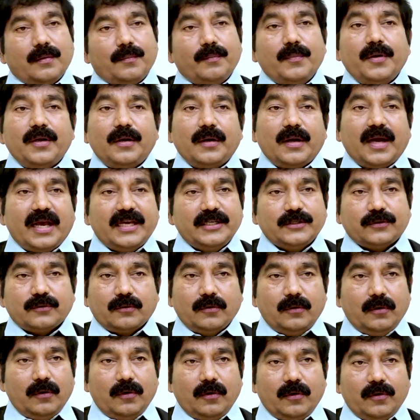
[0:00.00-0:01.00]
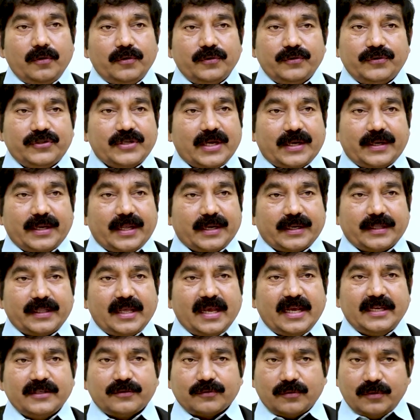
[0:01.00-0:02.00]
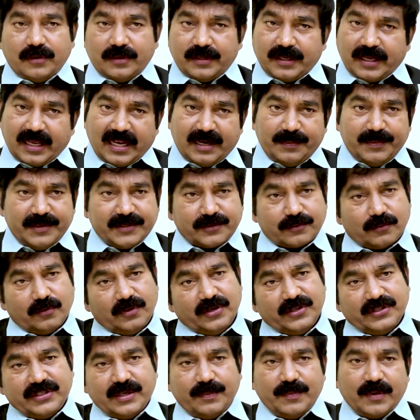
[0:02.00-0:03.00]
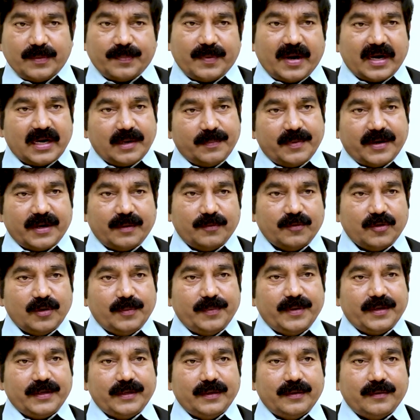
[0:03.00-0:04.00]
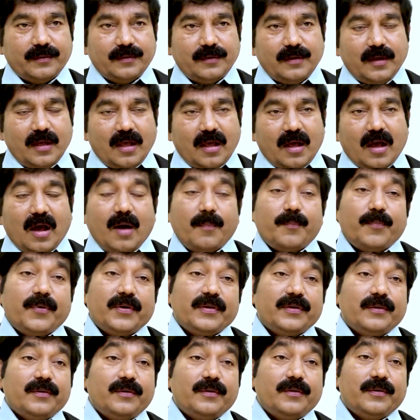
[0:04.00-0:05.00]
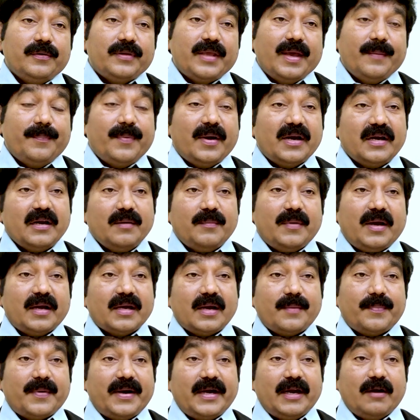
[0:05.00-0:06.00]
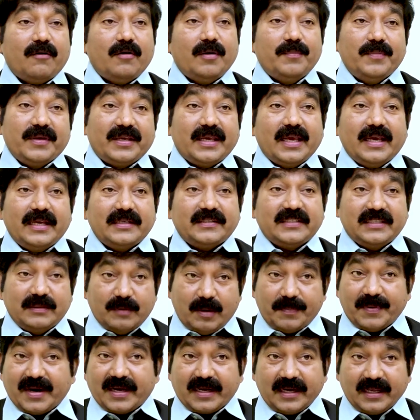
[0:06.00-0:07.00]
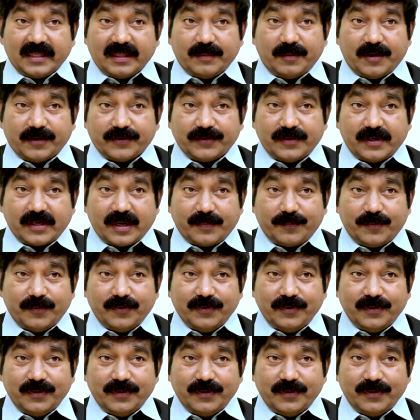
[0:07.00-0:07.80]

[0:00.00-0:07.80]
మీరు హై స్కూల్లో నుంచి అన్నారు కదా హై స్కూల్ అంటే ఎలిమెంటరీ స్కూల్ నుంచి మీరు పాటలు పాడడం అవును అప్పుడు ఏ పాటలు బాగా పాడేవాడు మీకు ఏ సినిమా పాటలే పాడుతున్నారు అప్పుడు